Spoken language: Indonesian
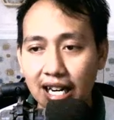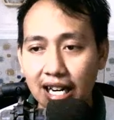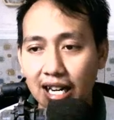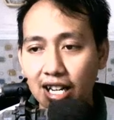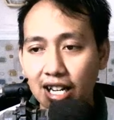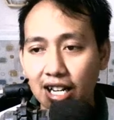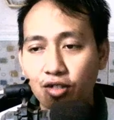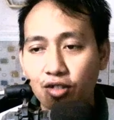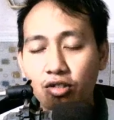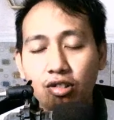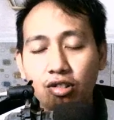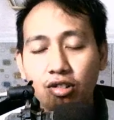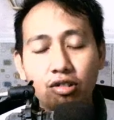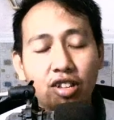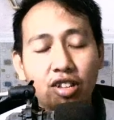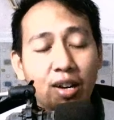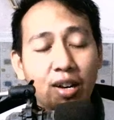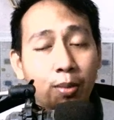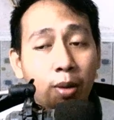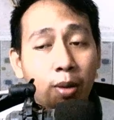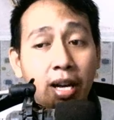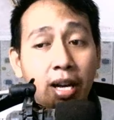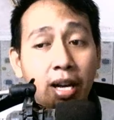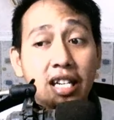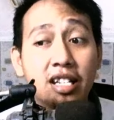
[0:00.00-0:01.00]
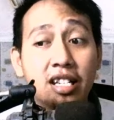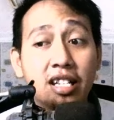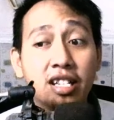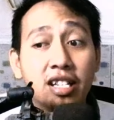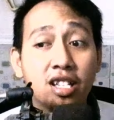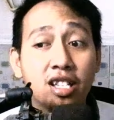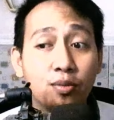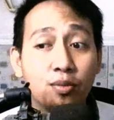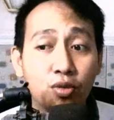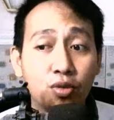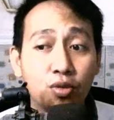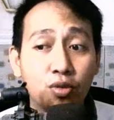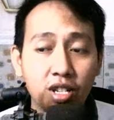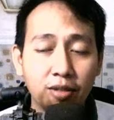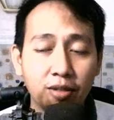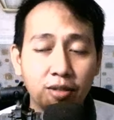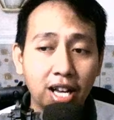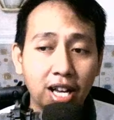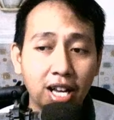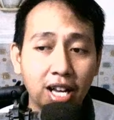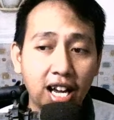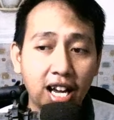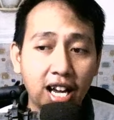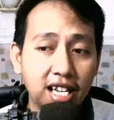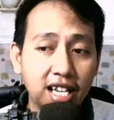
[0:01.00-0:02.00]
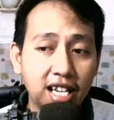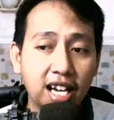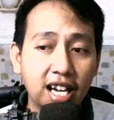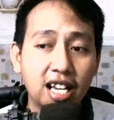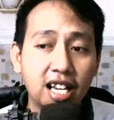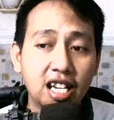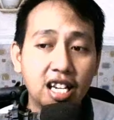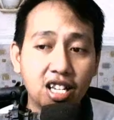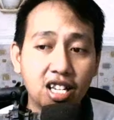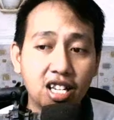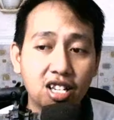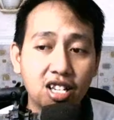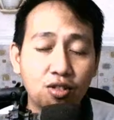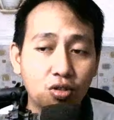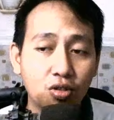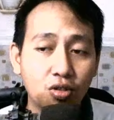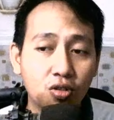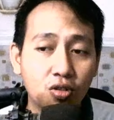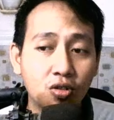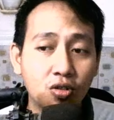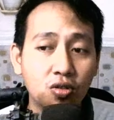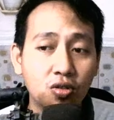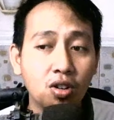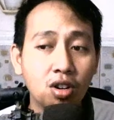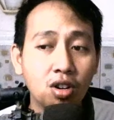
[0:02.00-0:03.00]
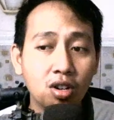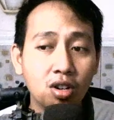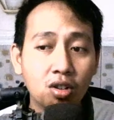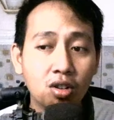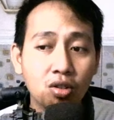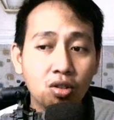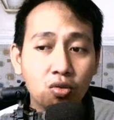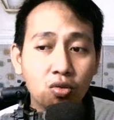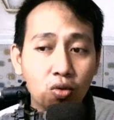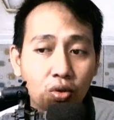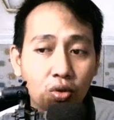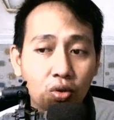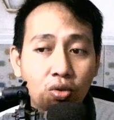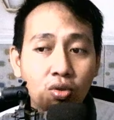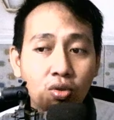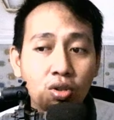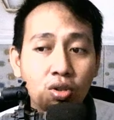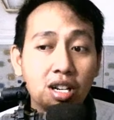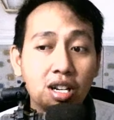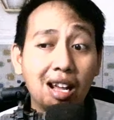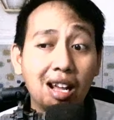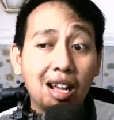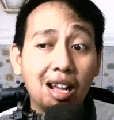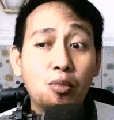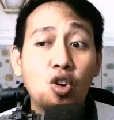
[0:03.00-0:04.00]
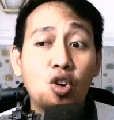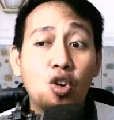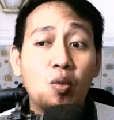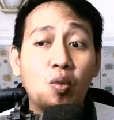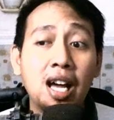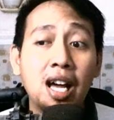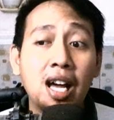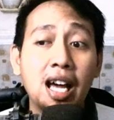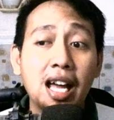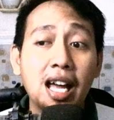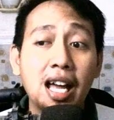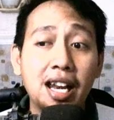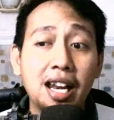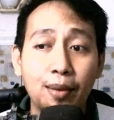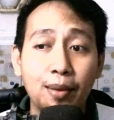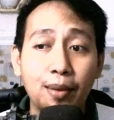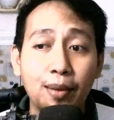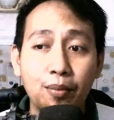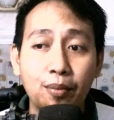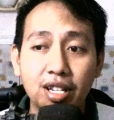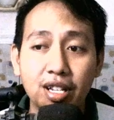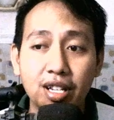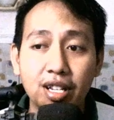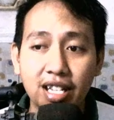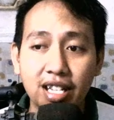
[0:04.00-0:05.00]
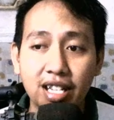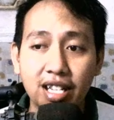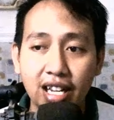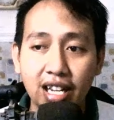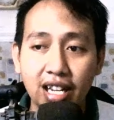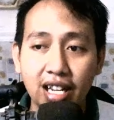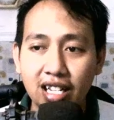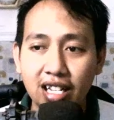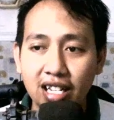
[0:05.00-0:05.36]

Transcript: Ngeguyur itu apa Pak? Distribusi. Makanya hari ini Goto turun 6,6 persen.